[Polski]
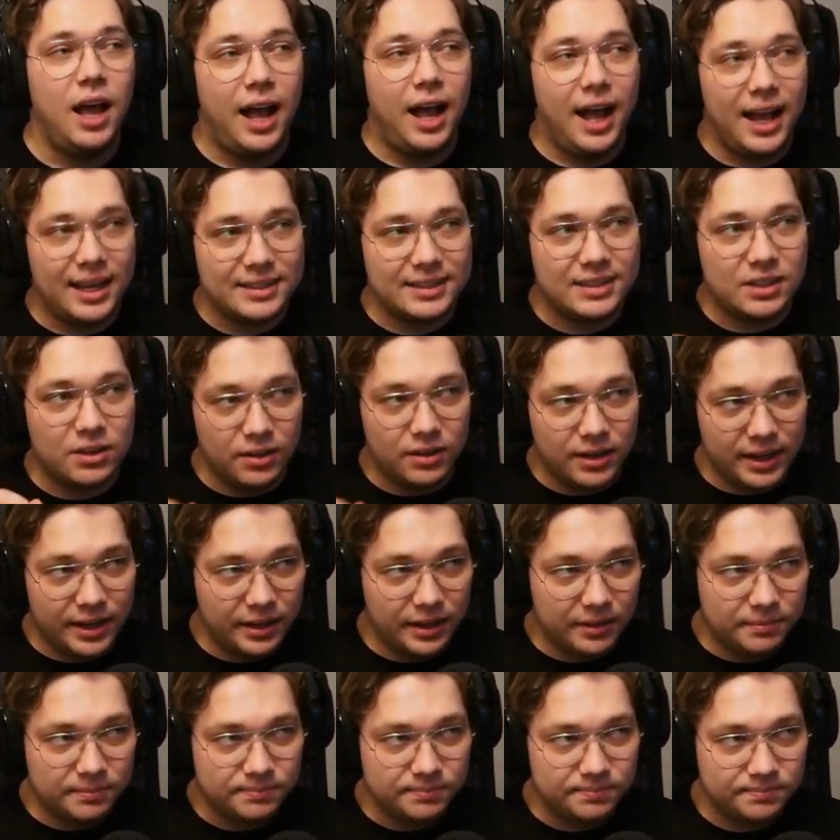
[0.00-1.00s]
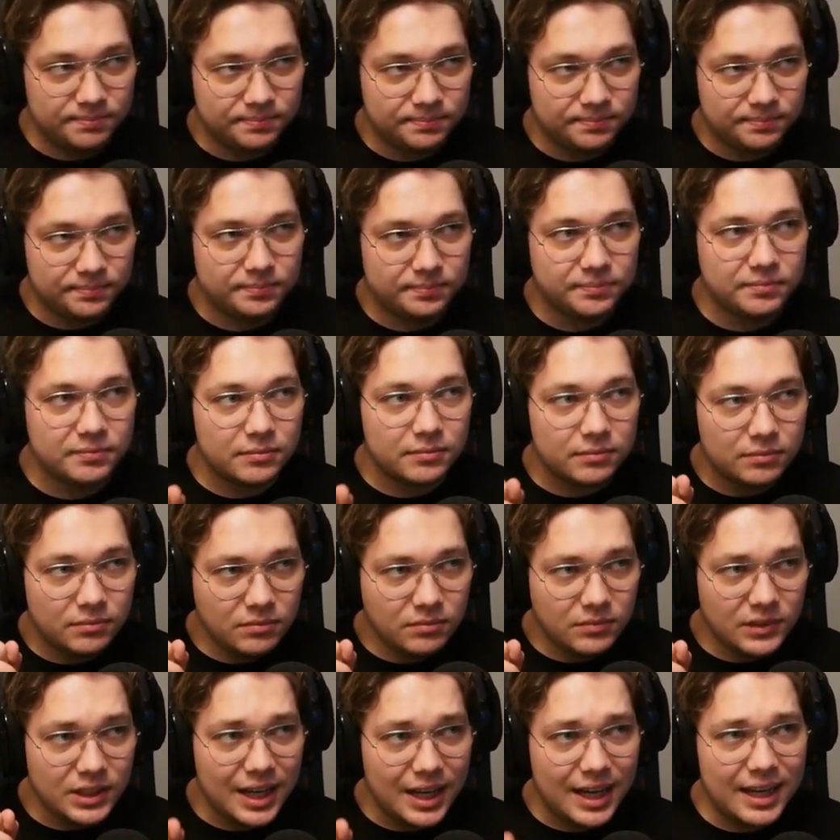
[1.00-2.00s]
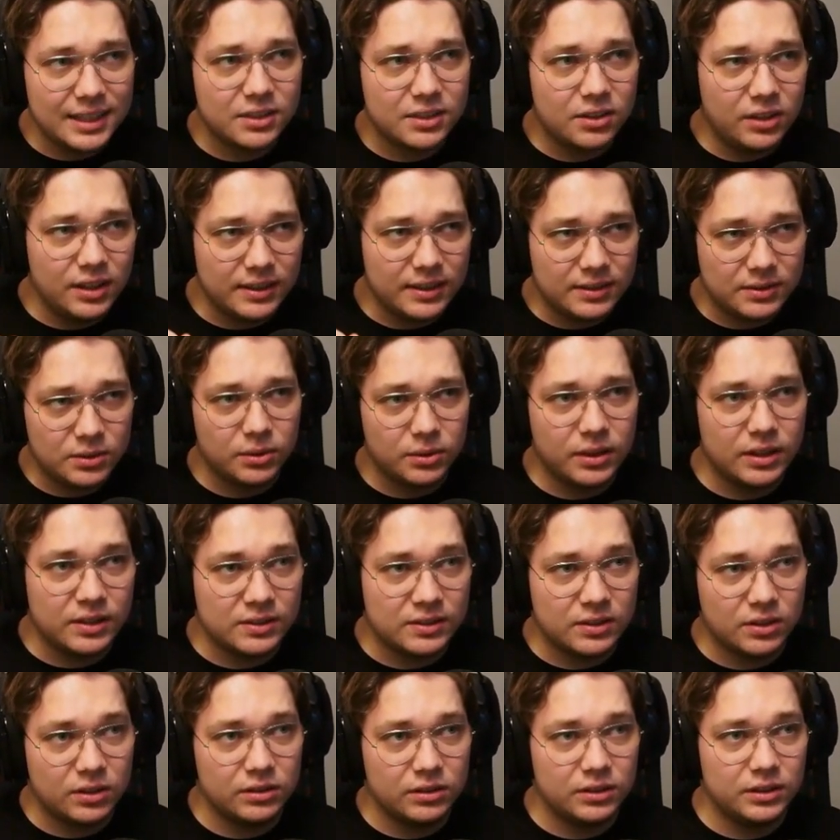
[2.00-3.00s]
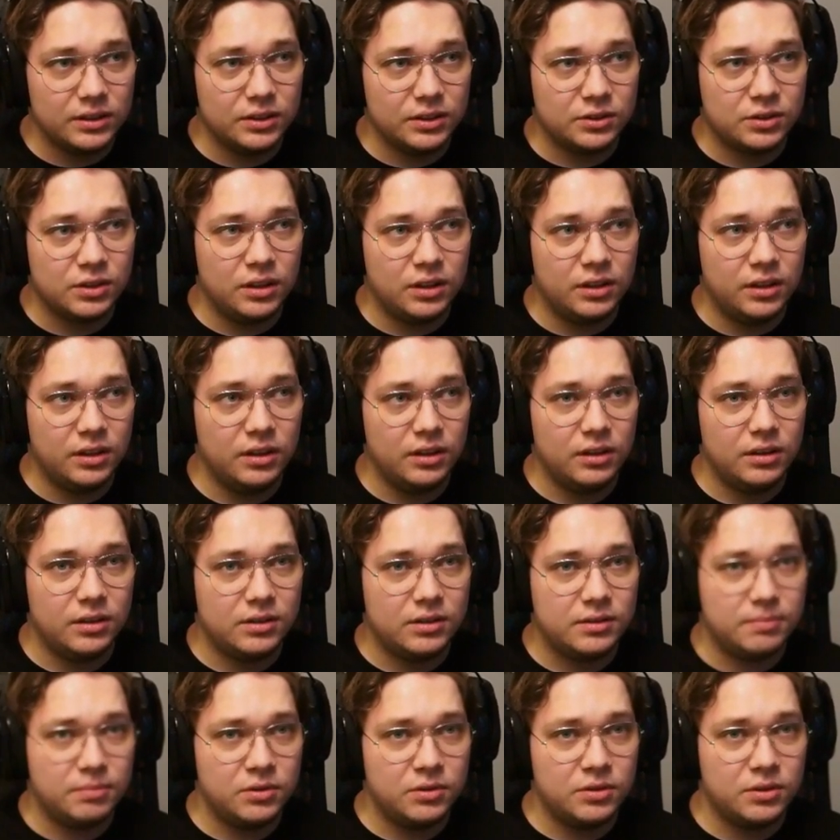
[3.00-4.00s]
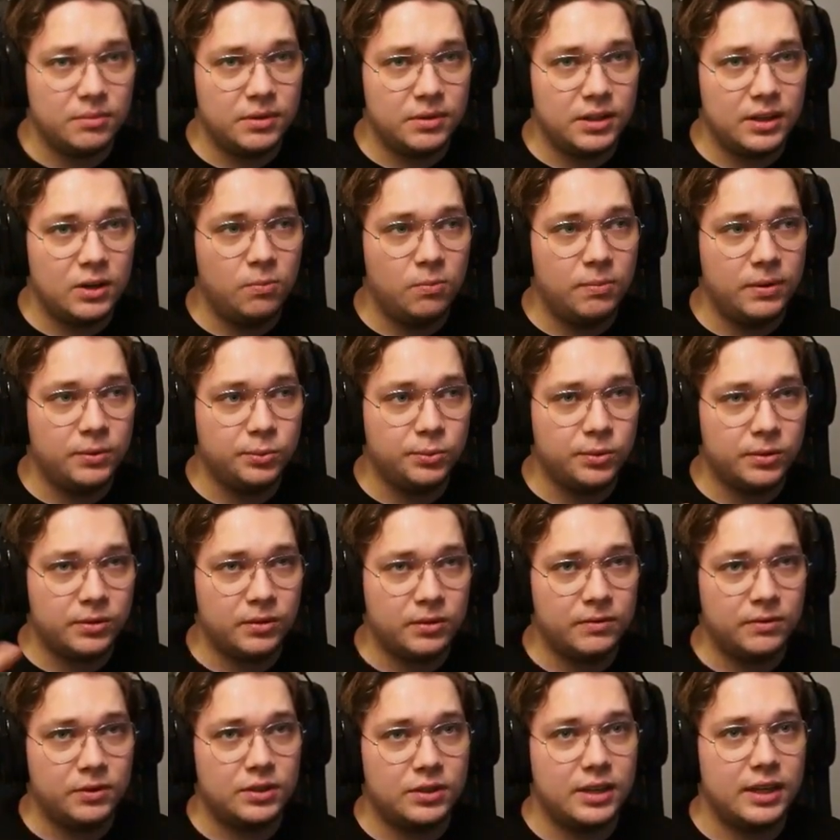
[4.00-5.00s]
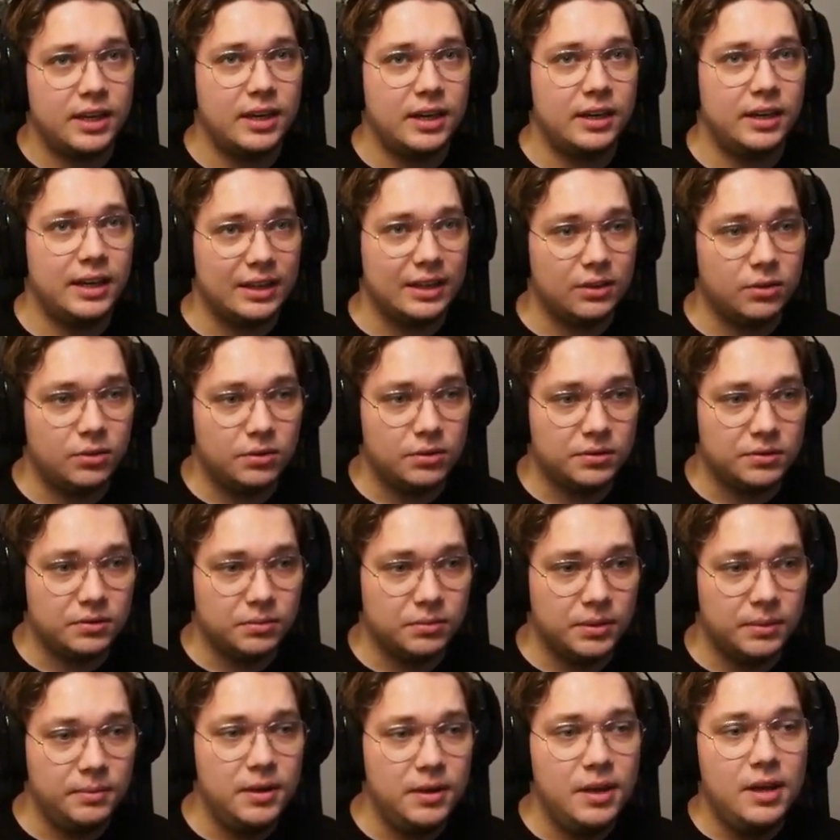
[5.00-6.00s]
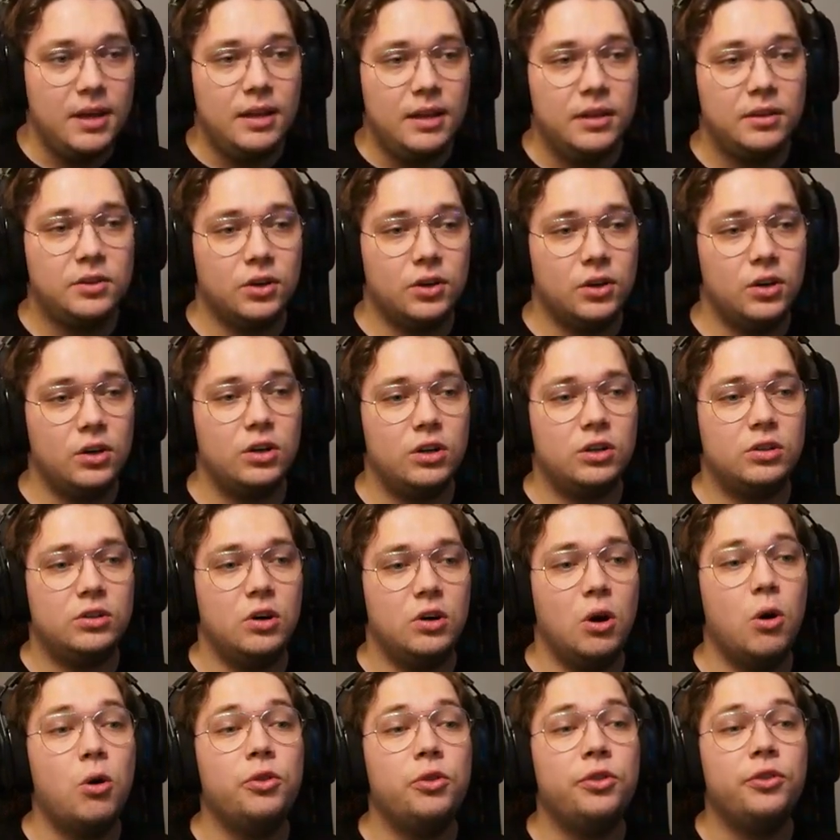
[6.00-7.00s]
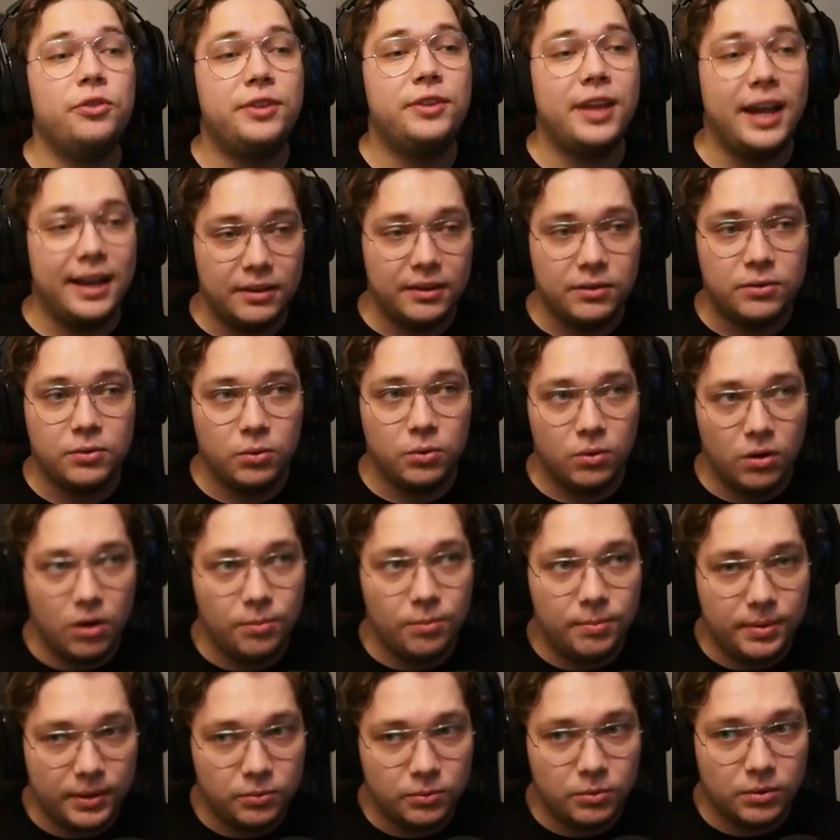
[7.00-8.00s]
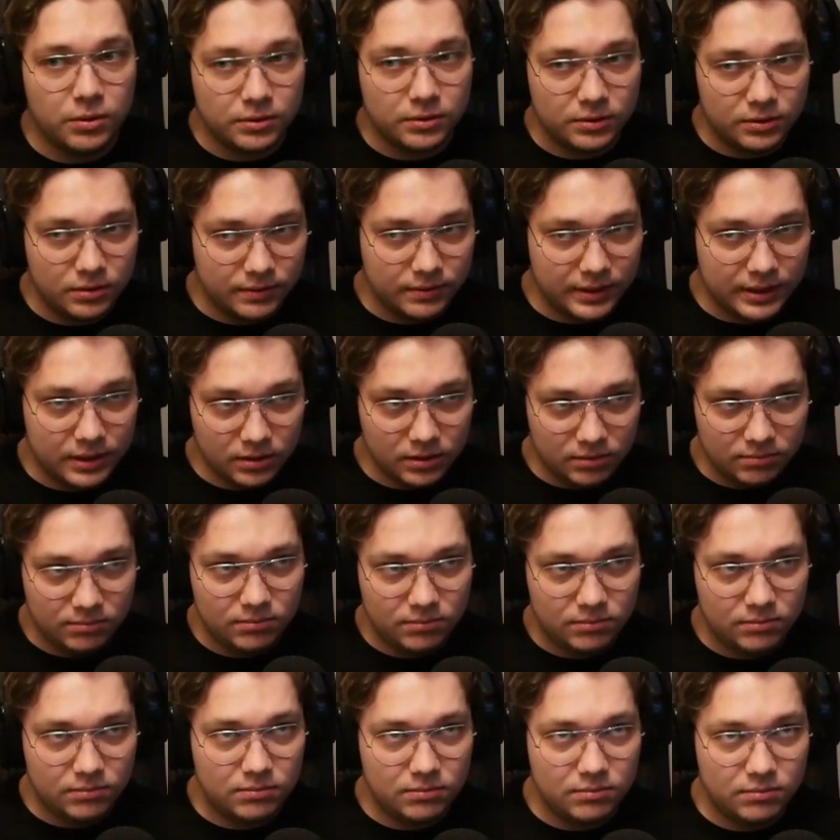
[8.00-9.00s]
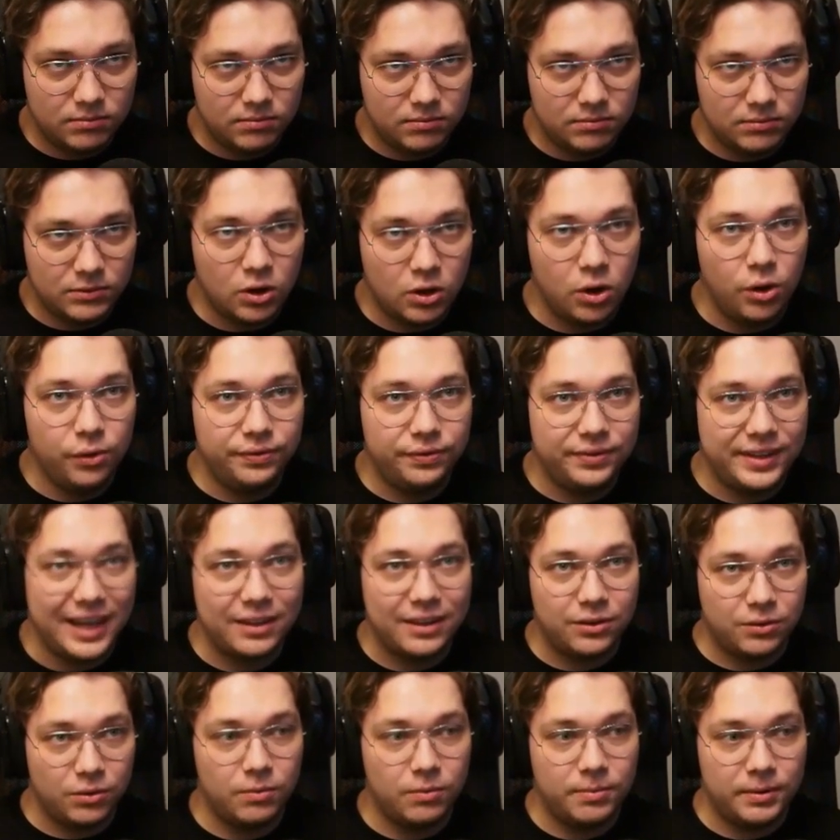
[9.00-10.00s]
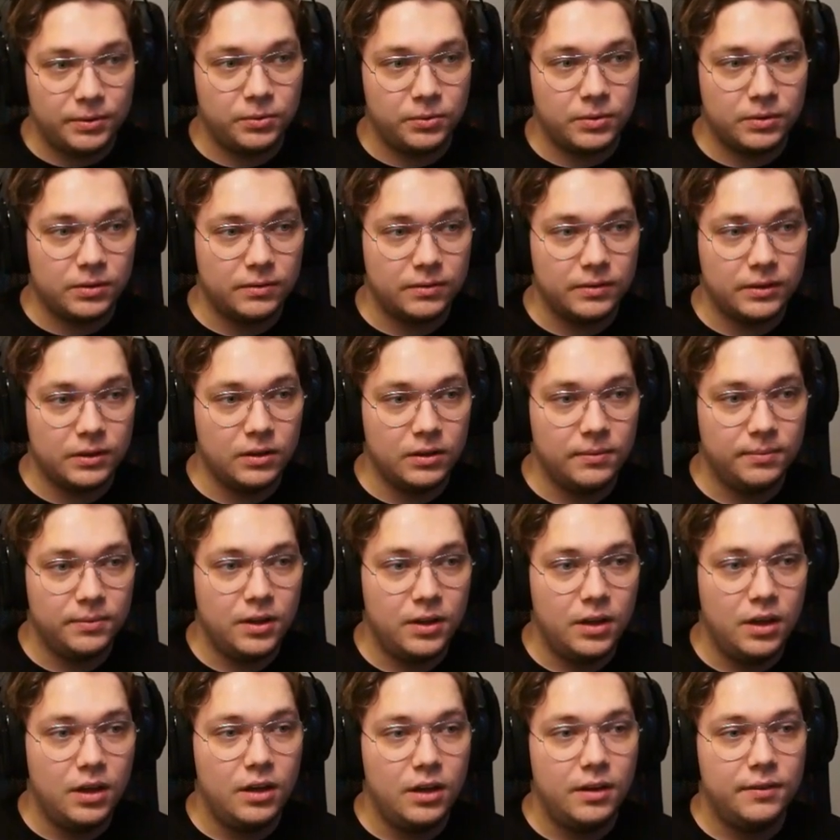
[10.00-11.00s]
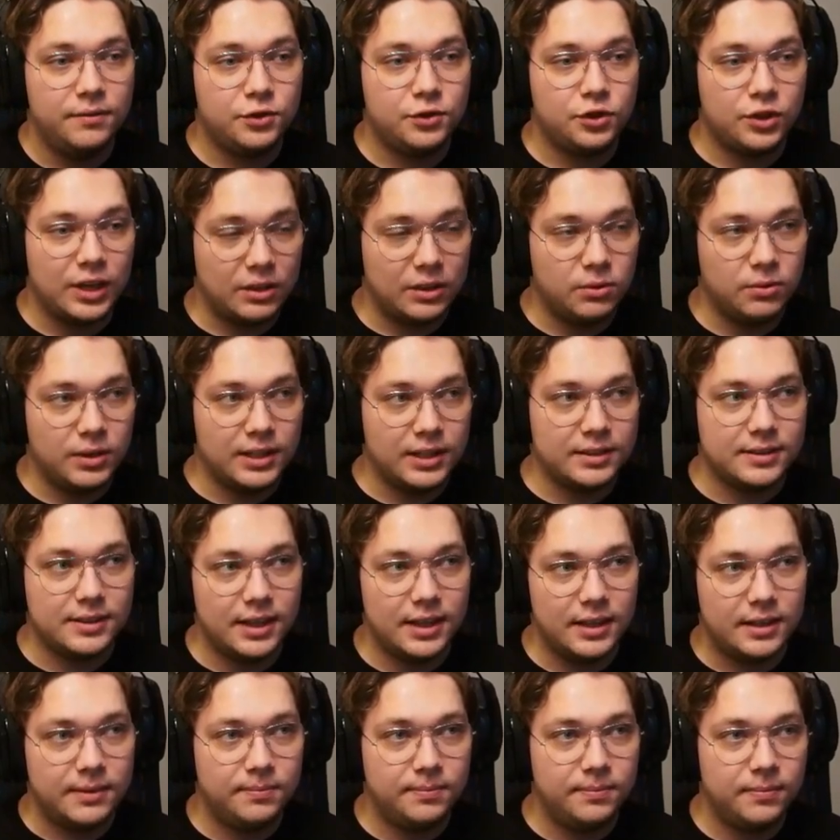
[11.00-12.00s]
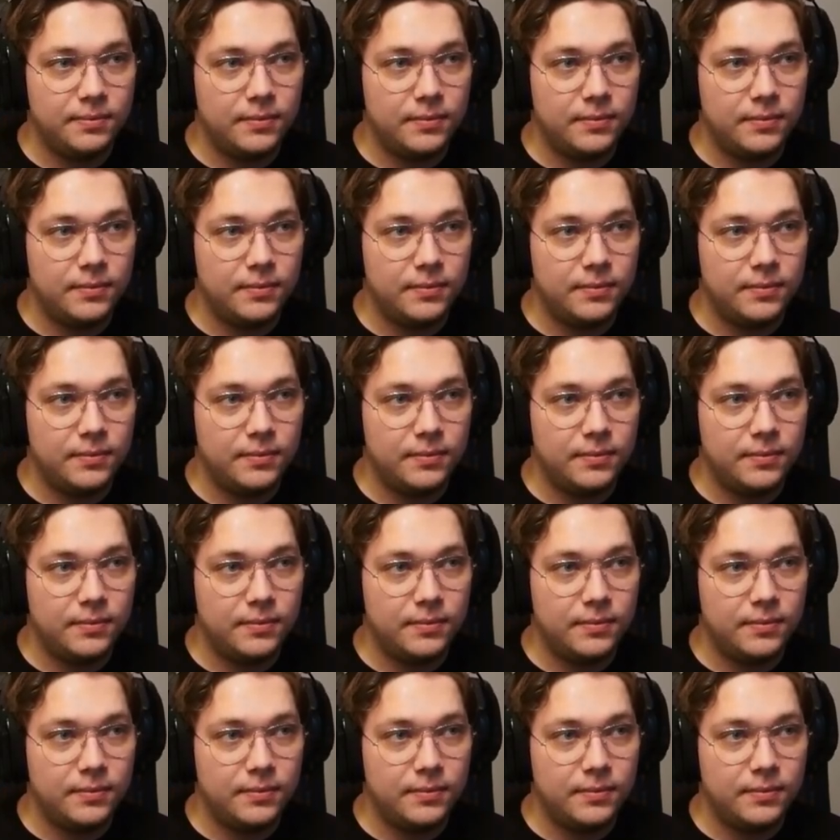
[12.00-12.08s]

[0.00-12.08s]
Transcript: A z kolei, a z kolei z drugiej strony, jeżeli spojrzymy na open worldowość tak jak ja to rozumiem, to contentu open worldowego, contentu open worldowego w Shadowlandsach